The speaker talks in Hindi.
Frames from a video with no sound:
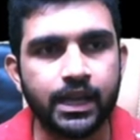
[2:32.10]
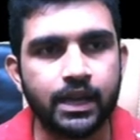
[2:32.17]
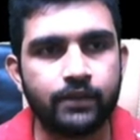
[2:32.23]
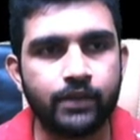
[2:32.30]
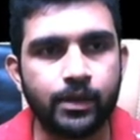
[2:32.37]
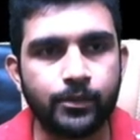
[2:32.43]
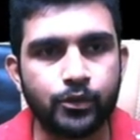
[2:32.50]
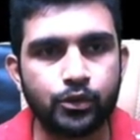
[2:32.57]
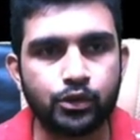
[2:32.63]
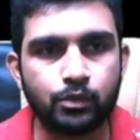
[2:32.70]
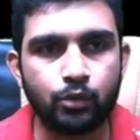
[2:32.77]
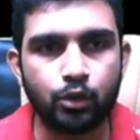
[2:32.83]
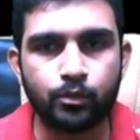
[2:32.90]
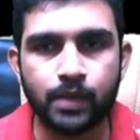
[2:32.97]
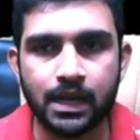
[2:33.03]
वहीं पे दोस्तों हम लोग
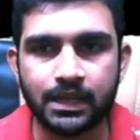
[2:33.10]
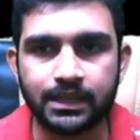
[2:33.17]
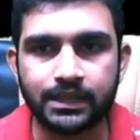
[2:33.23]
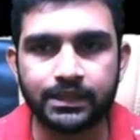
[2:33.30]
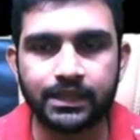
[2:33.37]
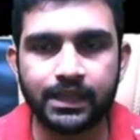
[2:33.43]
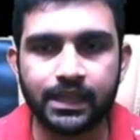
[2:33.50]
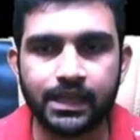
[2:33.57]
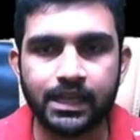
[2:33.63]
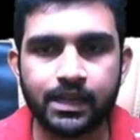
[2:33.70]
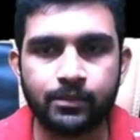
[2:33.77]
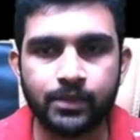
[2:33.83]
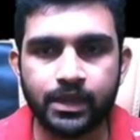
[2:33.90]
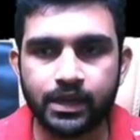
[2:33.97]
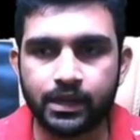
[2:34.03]
बात करते हैं ई एम
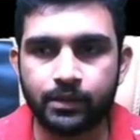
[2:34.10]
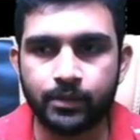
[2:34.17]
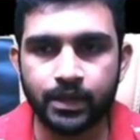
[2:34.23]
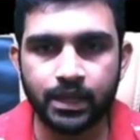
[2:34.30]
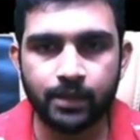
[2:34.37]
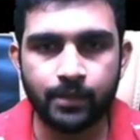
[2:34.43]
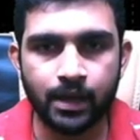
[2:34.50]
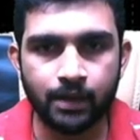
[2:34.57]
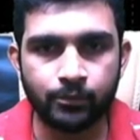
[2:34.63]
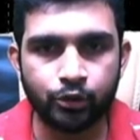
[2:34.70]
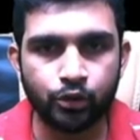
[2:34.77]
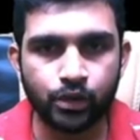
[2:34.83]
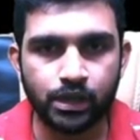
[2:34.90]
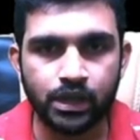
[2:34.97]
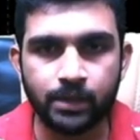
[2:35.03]
रिबन के बारे में तो
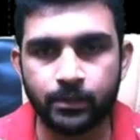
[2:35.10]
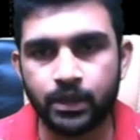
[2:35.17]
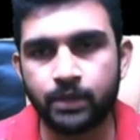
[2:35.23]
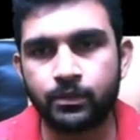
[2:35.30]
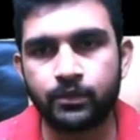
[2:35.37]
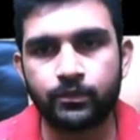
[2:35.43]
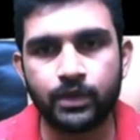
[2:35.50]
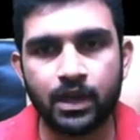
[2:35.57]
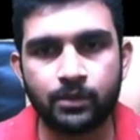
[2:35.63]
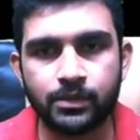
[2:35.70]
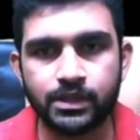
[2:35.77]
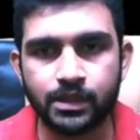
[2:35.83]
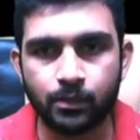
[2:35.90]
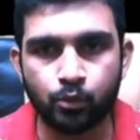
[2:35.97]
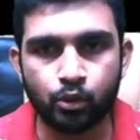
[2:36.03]
ई एम रिबन फिलहाल में
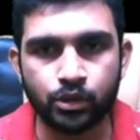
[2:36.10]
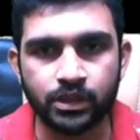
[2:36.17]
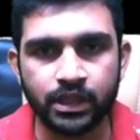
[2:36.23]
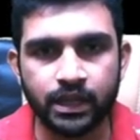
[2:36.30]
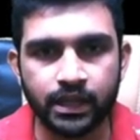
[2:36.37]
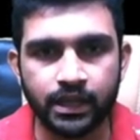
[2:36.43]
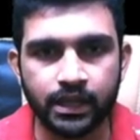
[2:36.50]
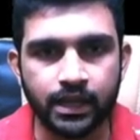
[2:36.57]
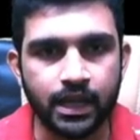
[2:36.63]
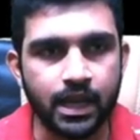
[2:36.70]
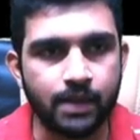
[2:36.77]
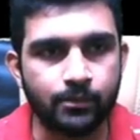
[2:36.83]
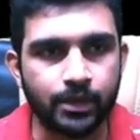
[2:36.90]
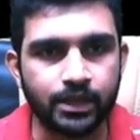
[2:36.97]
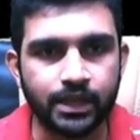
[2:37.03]
सपोर्ट दे रही है
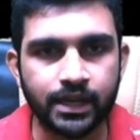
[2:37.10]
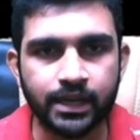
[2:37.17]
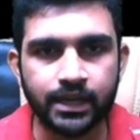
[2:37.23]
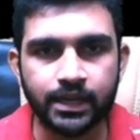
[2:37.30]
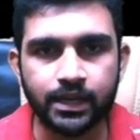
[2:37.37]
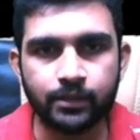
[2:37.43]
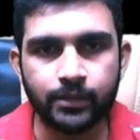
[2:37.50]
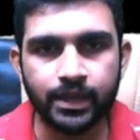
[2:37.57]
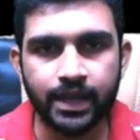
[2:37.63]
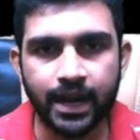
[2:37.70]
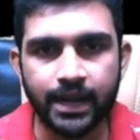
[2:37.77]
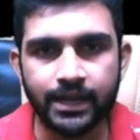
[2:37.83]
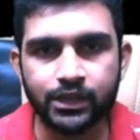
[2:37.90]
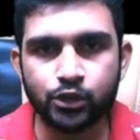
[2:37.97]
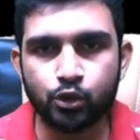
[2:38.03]
बट कहीं ना कहीं हमें एक हेड
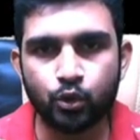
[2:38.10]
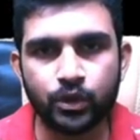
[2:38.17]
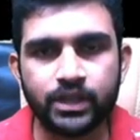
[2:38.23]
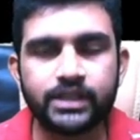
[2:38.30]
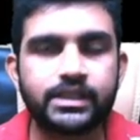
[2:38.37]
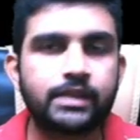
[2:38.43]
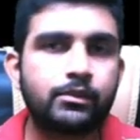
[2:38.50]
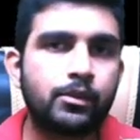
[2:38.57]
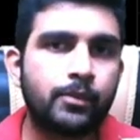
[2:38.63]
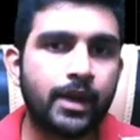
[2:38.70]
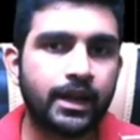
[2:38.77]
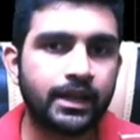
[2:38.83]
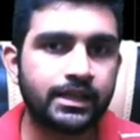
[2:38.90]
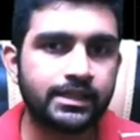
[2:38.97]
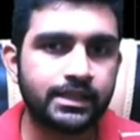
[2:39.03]
एंड शोल्डर जैसा भी
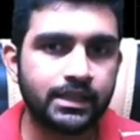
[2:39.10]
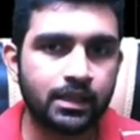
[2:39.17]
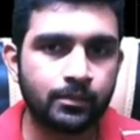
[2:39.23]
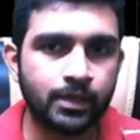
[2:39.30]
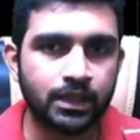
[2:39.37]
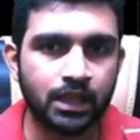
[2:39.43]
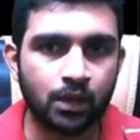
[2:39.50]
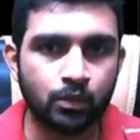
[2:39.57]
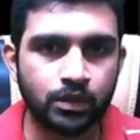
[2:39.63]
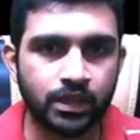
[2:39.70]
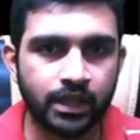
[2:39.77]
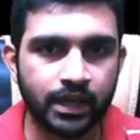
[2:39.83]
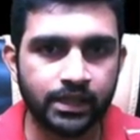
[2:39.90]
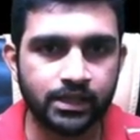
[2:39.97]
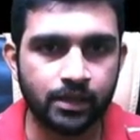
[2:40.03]
पैटर्न इसके अंदर बनता हुआ दिख रहा
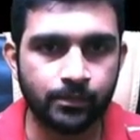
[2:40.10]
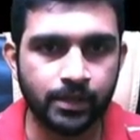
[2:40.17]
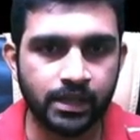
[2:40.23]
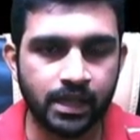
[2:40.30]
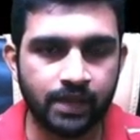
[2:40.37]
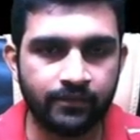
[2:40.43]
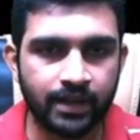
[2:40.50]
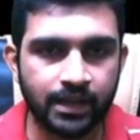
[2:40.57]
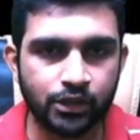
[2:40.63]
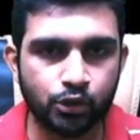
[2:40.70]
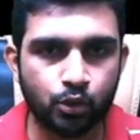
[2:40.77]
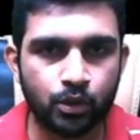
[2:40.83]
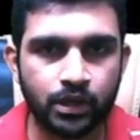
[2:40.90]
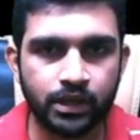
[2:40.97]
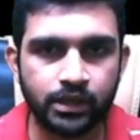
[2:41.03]
है जहाँ पे ये वाला एक
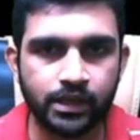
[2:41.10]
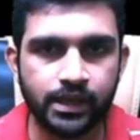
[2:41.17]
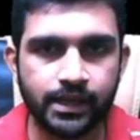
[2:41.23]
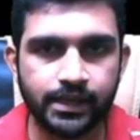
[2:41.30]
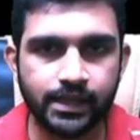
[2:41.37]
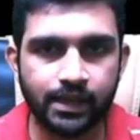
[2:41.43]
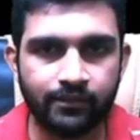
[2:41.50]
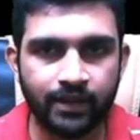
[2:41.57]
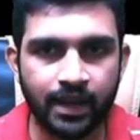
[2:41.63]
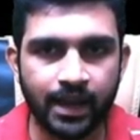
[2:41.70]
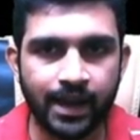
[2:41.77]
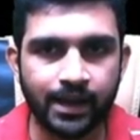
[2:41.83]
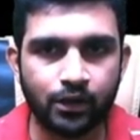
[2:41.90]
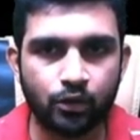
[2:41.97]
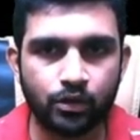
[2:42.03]
शोल्डर ये वाला
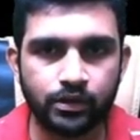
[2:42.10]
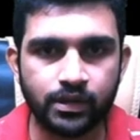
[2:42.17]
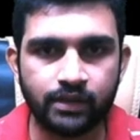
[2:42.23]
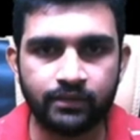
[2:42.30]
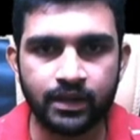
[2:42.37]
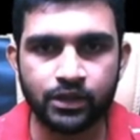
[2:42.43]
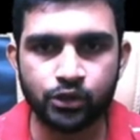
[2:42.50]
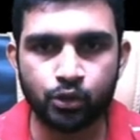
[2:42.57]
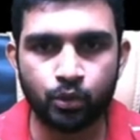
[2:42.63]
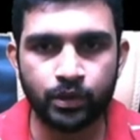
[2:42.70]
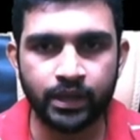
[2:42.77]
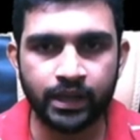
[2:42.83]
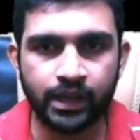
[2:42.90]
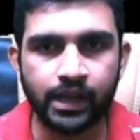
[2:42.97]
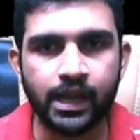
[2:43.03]
हेड और ये वाला शोल्डर
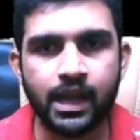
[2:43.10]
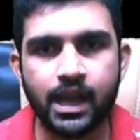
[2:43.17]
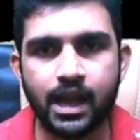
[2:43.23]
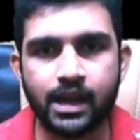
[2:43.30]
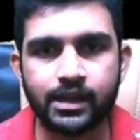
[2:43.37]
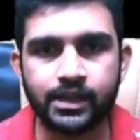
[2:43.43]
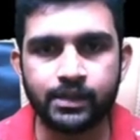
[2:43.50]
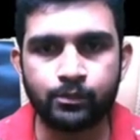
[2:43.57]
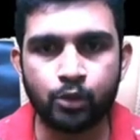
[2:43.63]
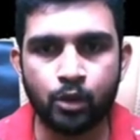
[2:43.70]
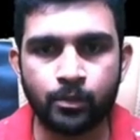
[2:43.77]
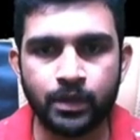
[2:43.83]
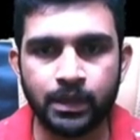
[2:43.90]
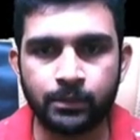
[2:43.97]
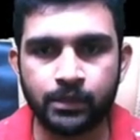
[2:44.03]
है अगर ये
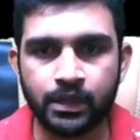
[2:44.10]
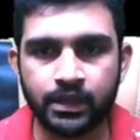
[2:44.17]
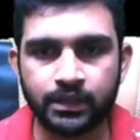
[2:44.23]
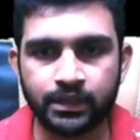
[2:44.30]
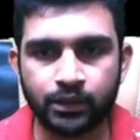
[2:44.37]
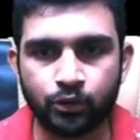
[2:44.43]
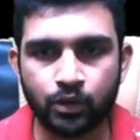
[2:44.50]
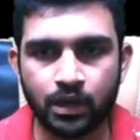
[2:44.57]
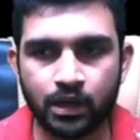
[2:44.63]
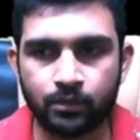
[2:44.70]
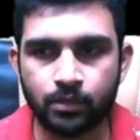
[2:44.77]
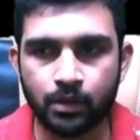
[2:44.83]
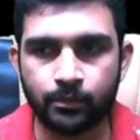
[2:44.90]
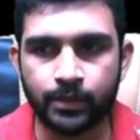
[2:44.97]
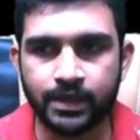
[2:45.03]
प्रॉपरली भी करता है तो
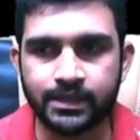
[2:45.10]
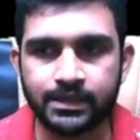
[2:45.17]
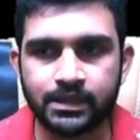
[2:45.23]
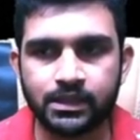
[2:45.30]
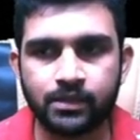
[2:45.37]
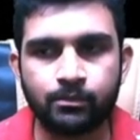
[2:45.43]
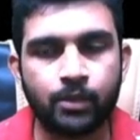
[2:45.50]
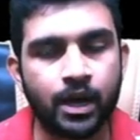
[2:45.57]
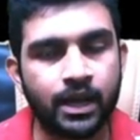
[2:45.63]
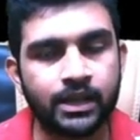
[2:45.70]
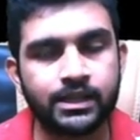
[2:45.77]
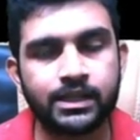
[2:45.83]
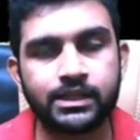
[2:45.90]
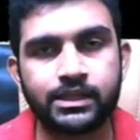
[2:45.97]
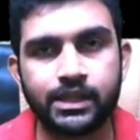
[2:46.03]
लगभग प्राइस नीचे बारह
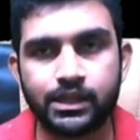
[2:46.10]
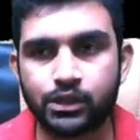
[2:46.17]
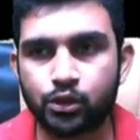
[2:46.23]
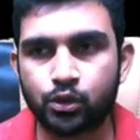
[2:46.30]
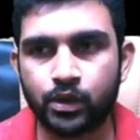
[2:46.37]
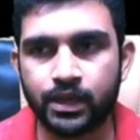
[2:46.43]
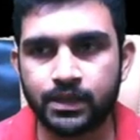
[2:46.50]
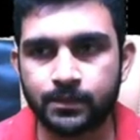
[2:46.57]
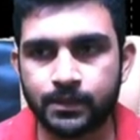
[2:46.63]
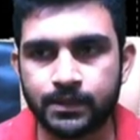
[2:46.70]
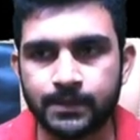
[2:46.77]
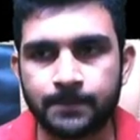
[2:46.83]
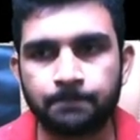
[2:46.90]
के आसपास